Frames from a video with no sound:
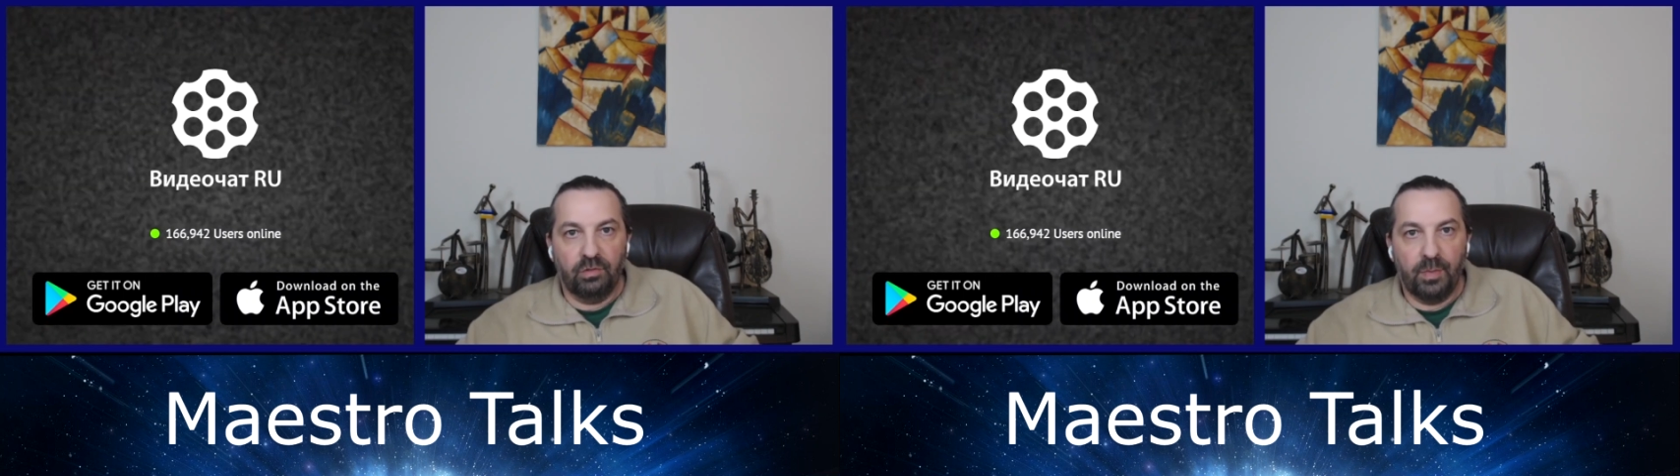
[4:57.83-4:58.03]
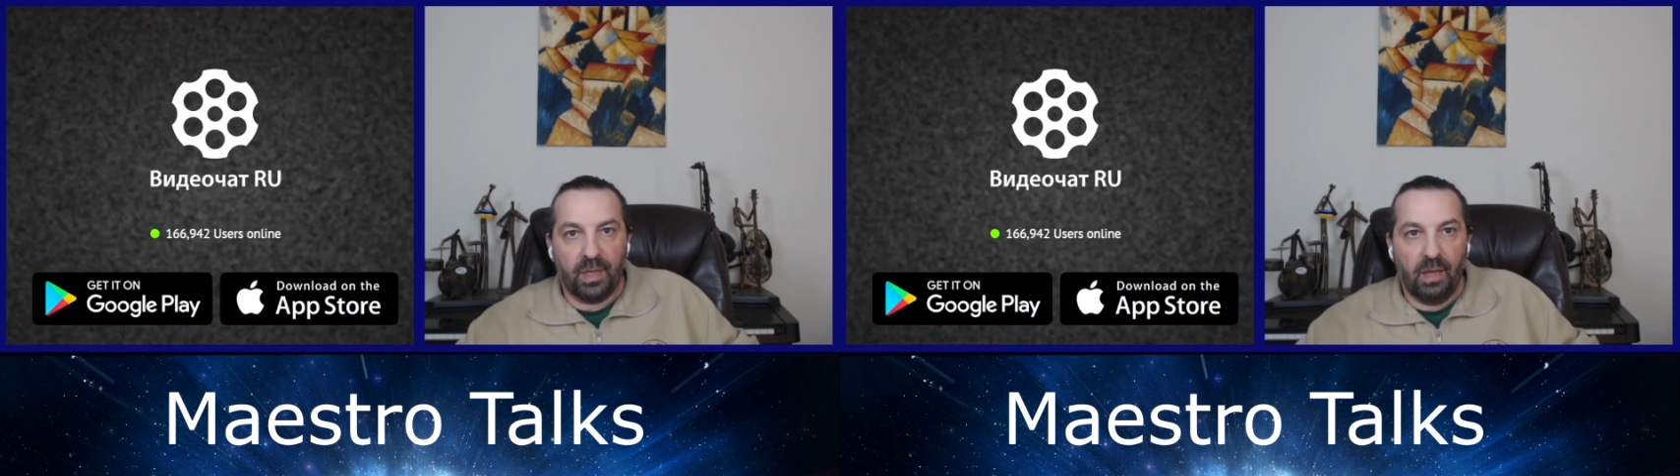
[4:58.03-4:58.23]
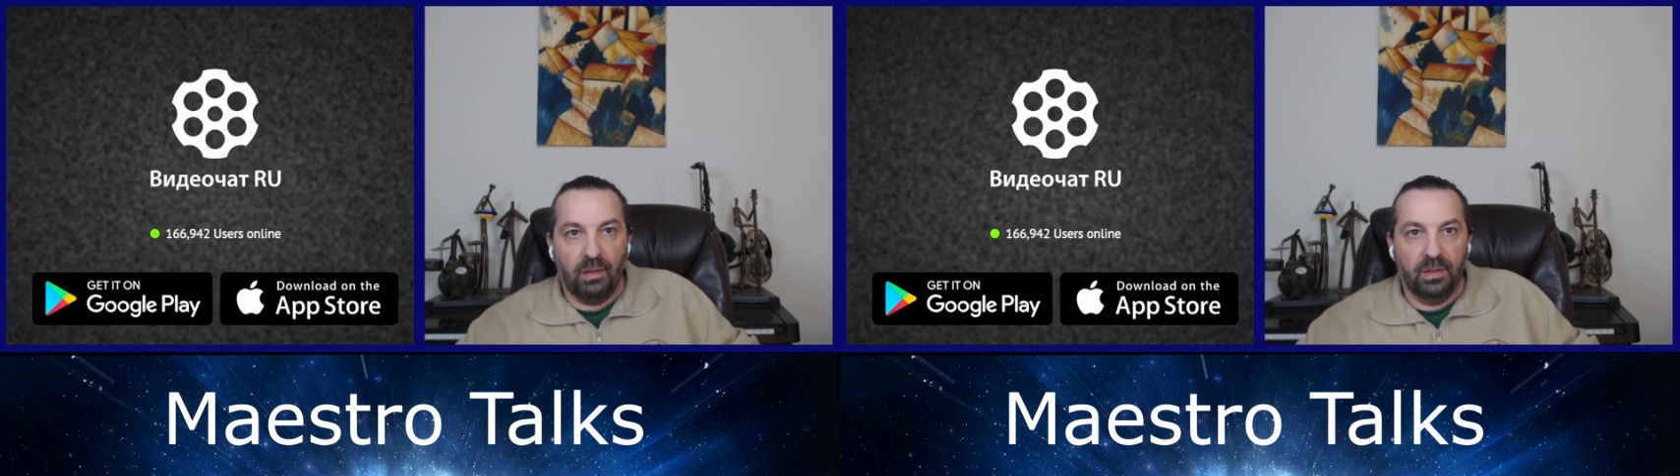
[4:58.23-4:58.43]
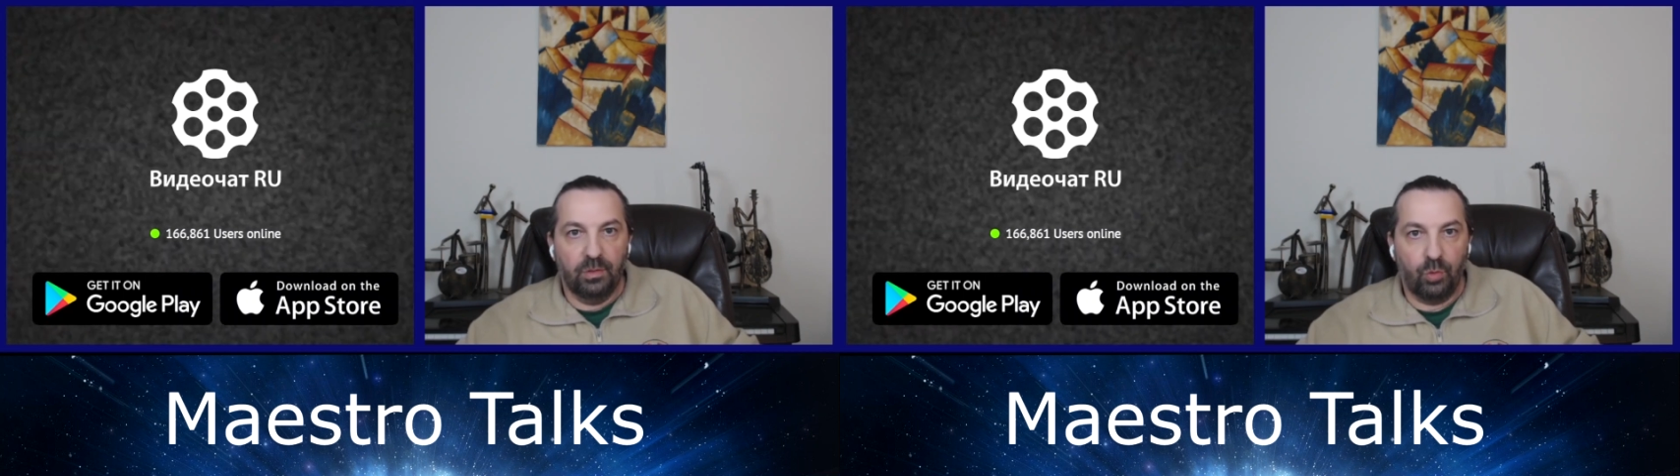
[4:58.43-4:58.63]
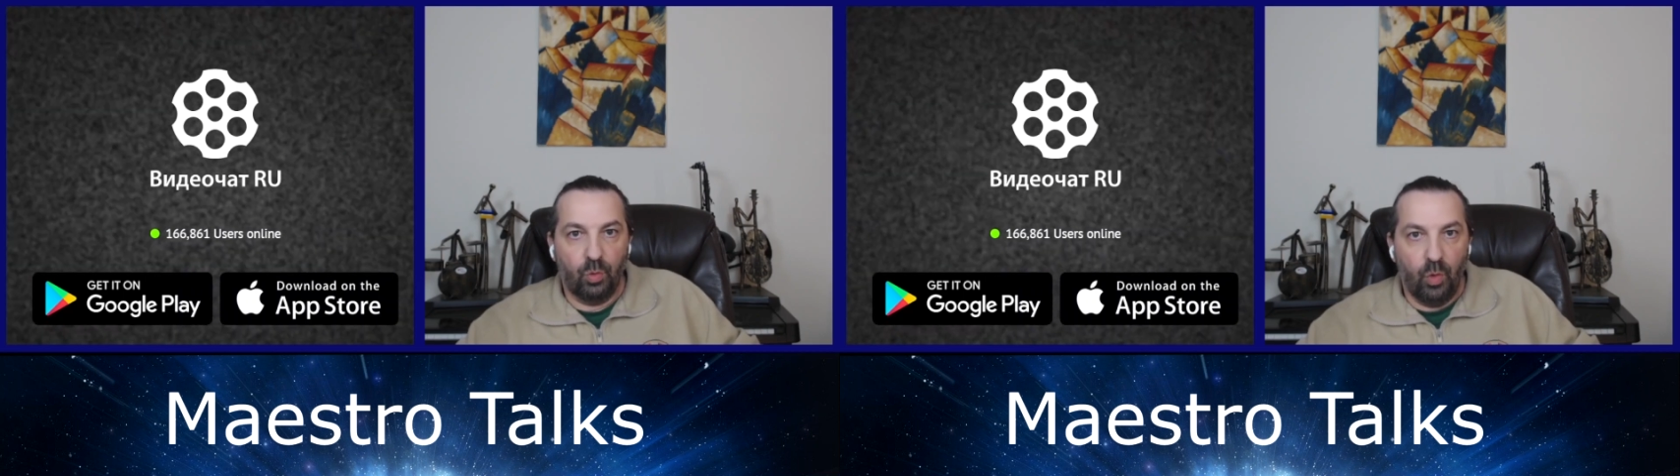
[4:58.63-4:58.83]
выбирал
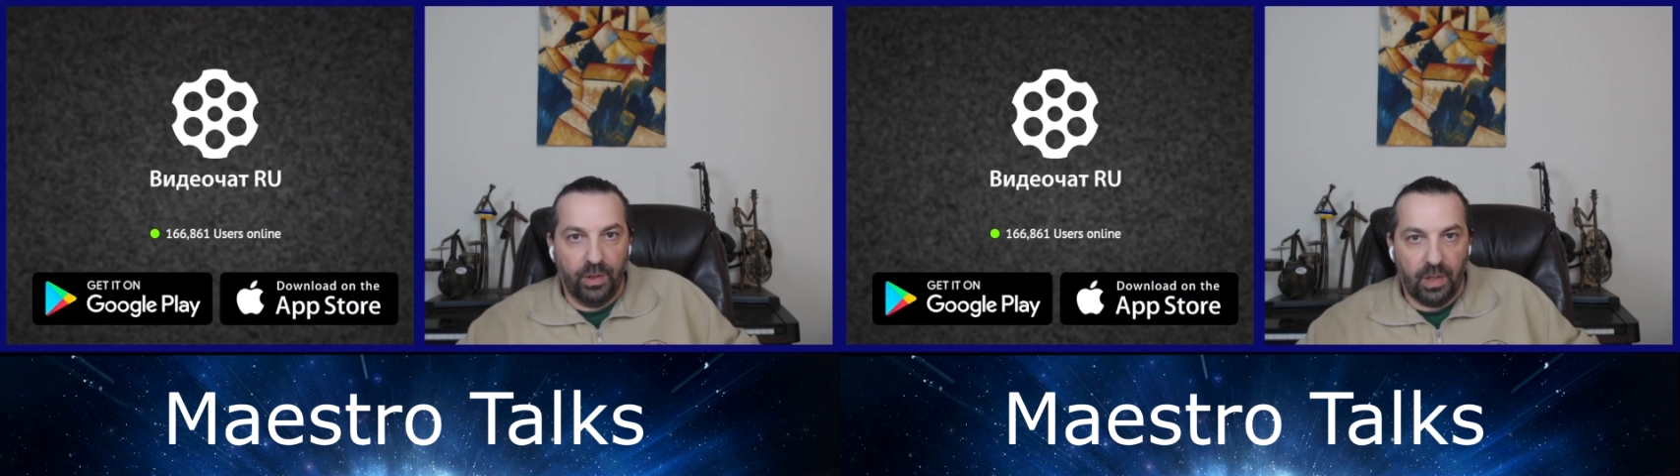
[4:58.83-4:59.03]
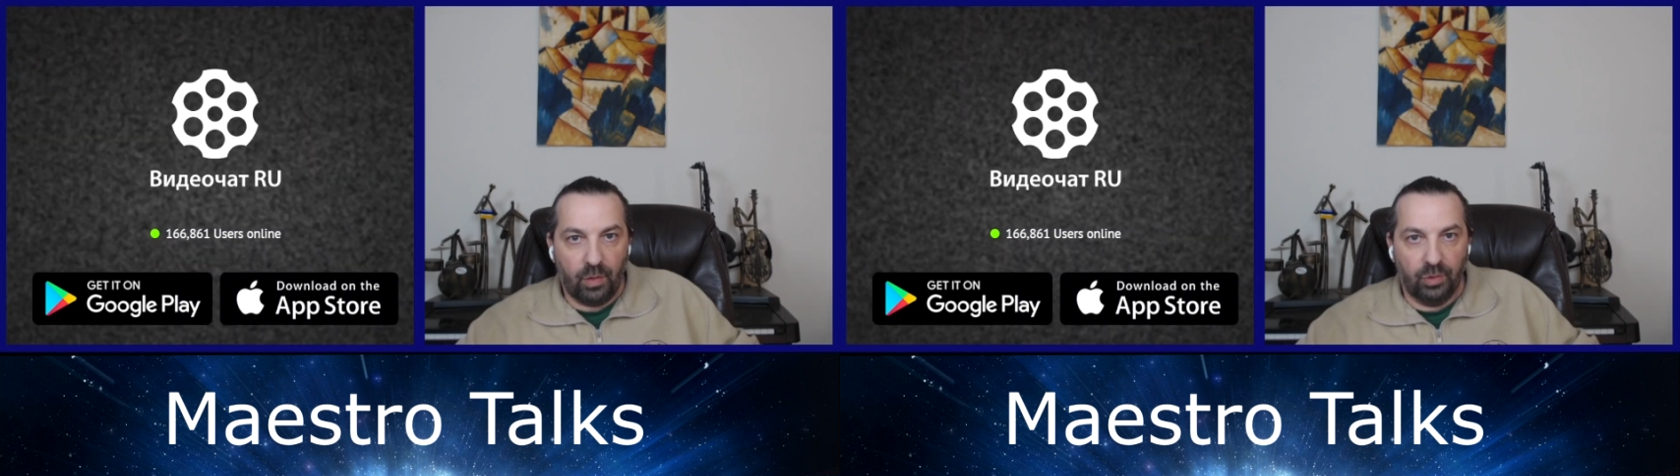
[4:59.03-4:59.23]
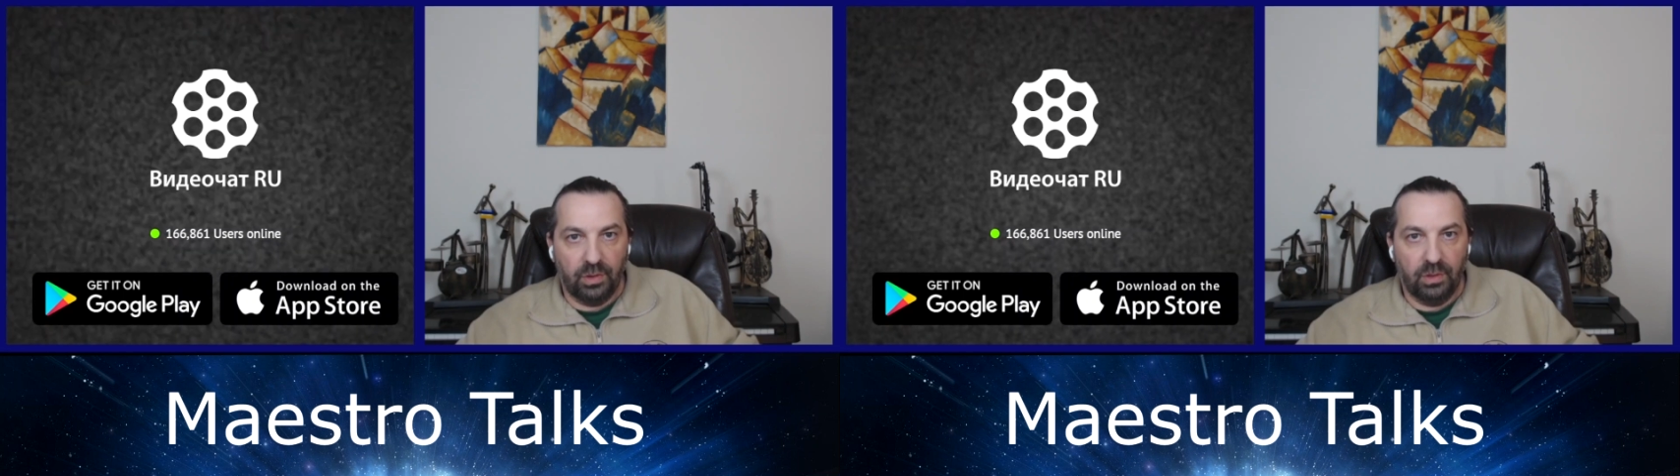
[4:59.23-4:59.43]
другой народ.